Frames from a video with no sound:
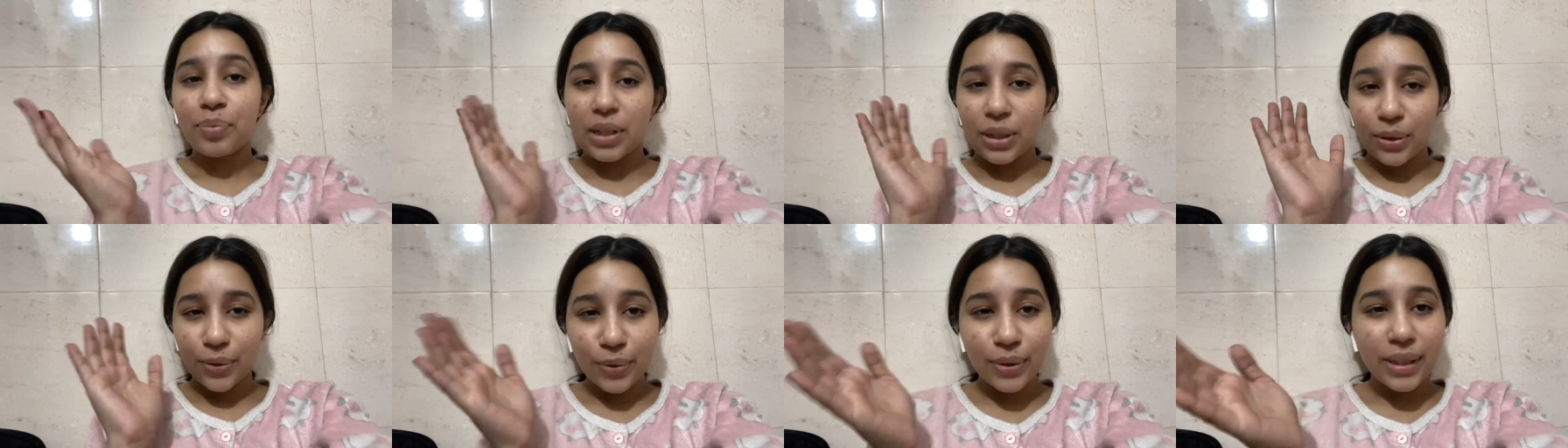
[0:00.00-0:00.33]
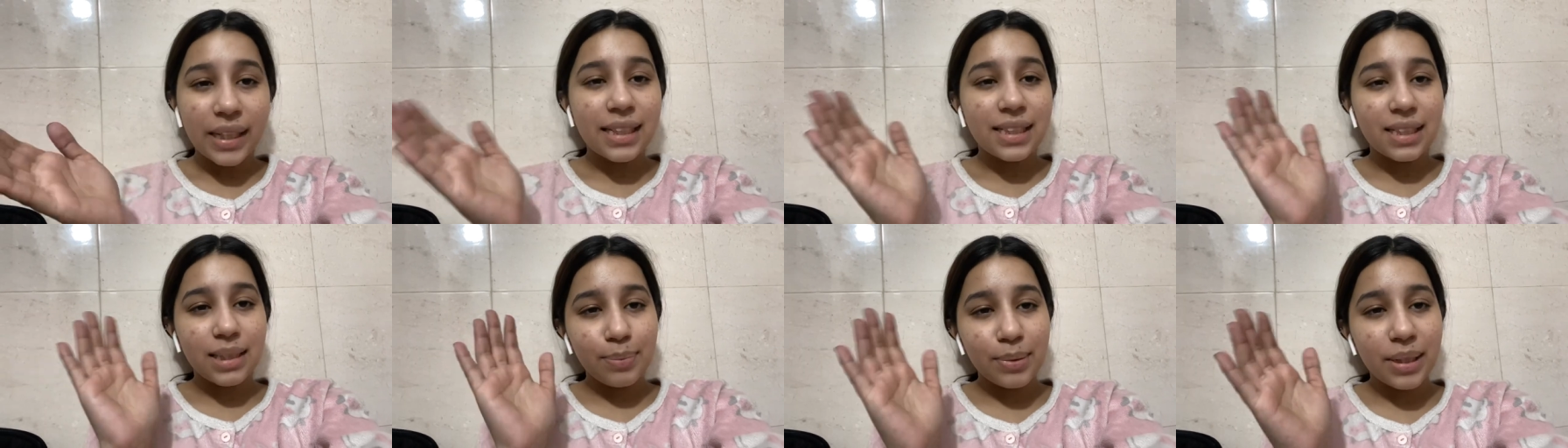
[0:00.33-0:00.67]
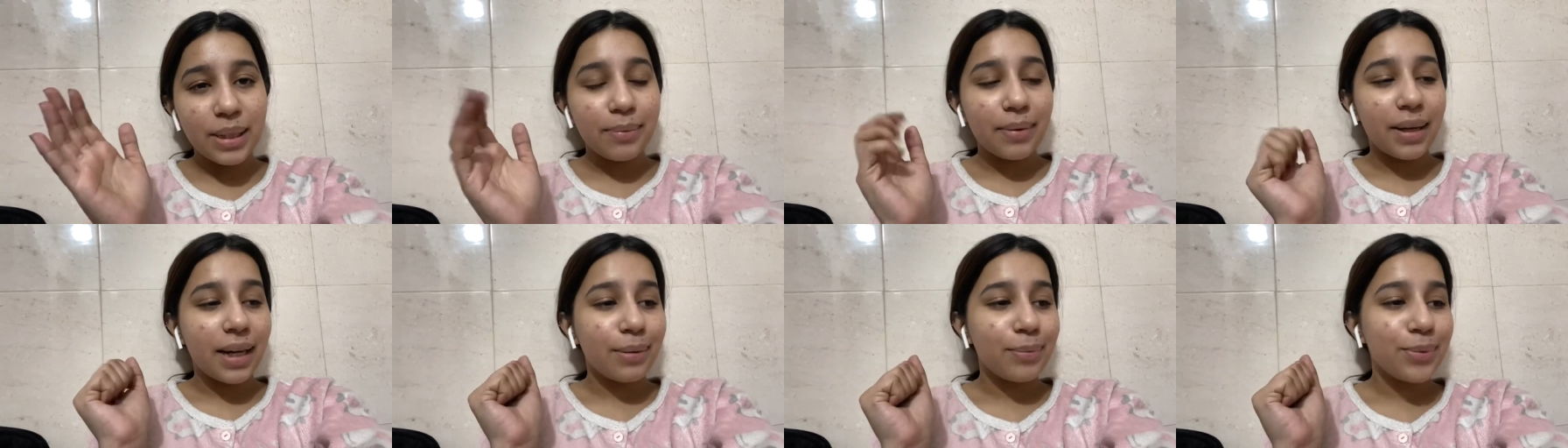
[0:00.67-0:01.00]
तो ये सब
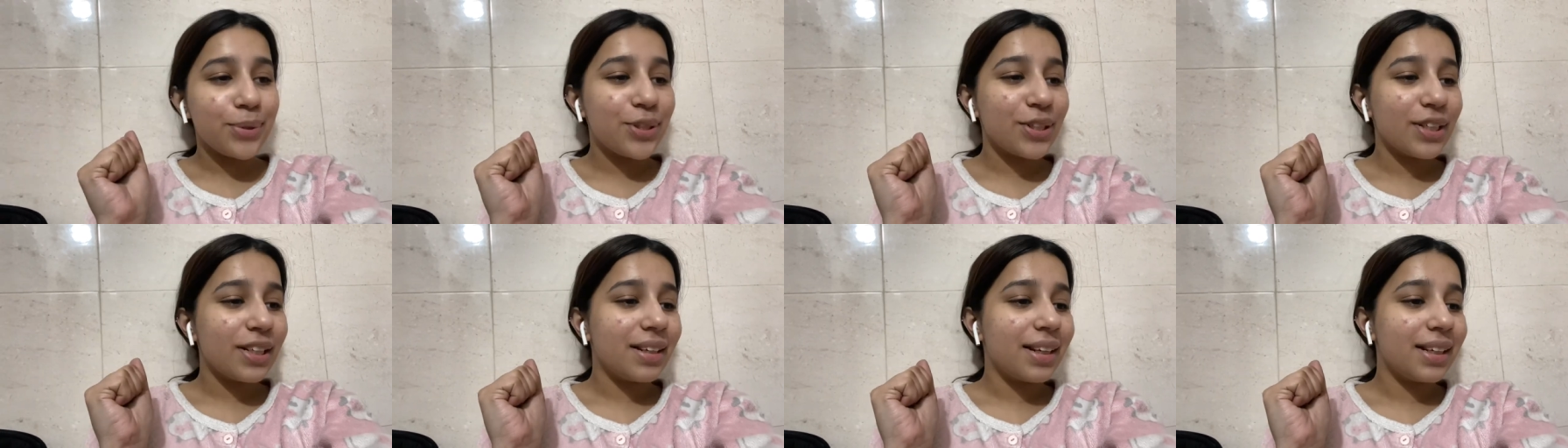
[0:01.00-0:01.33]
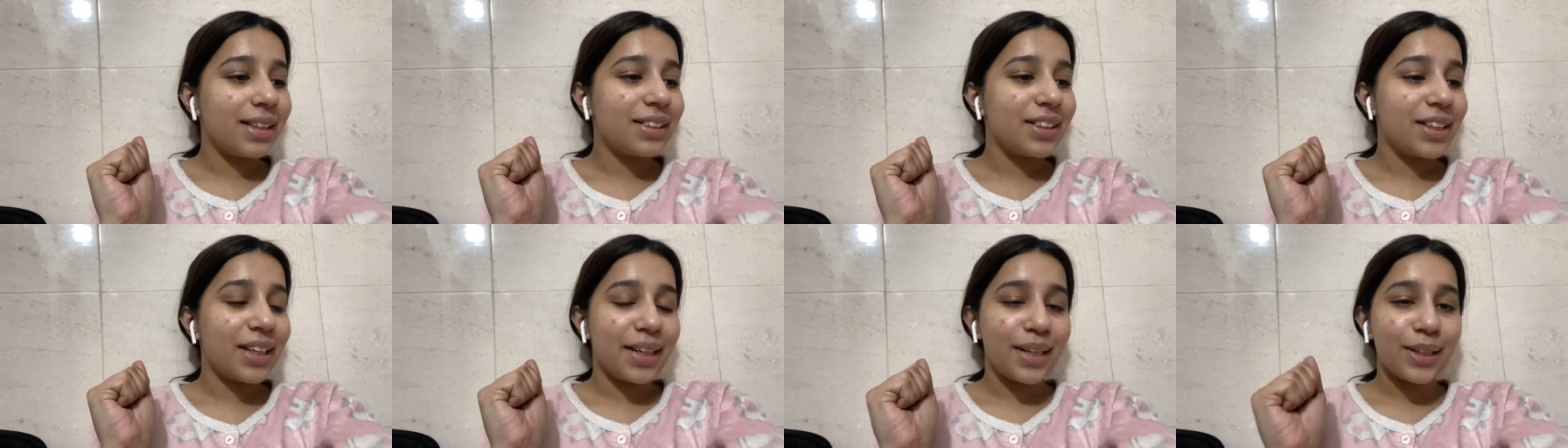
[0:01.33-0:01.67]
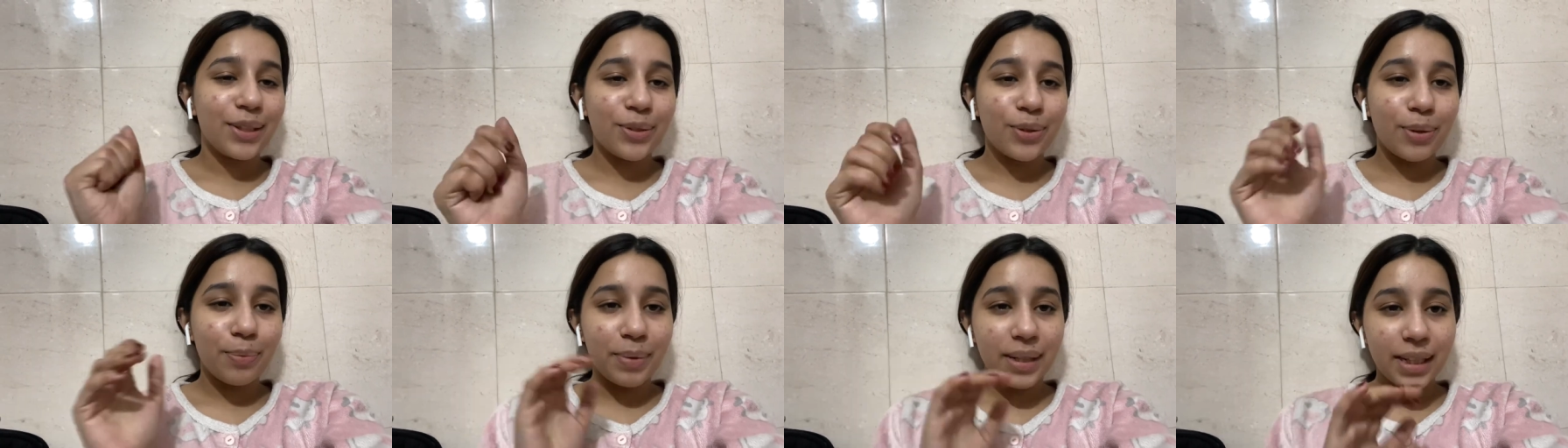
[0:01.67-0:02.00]
दिमाग में चला जा रहा है
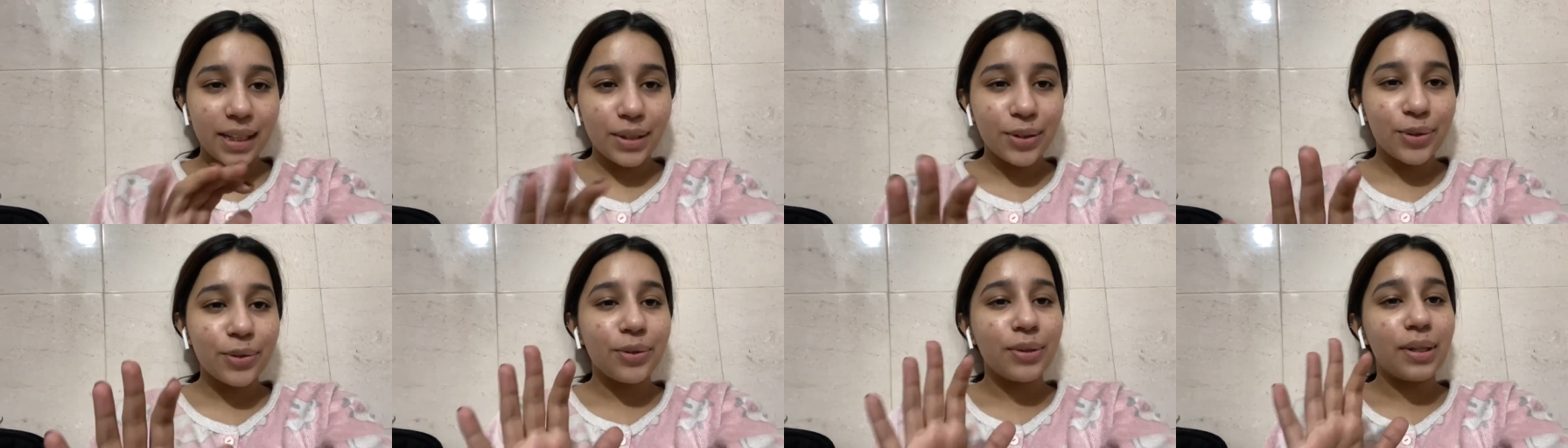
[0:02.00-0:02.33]
तो अभी तो